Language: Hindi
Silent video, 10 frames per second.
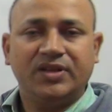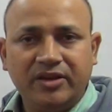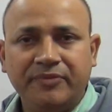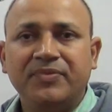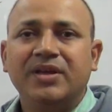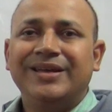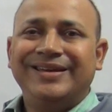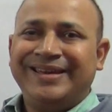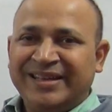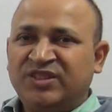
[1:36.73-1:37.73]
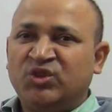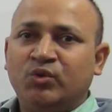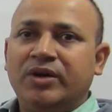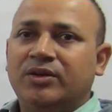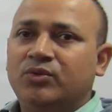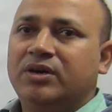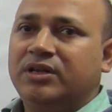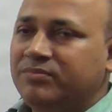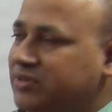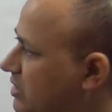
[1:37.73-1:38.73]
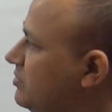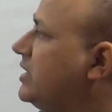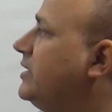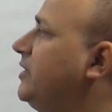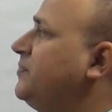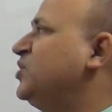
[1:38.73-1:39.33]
है ना एक्स स्क्वायर को अगर हम टी मान लें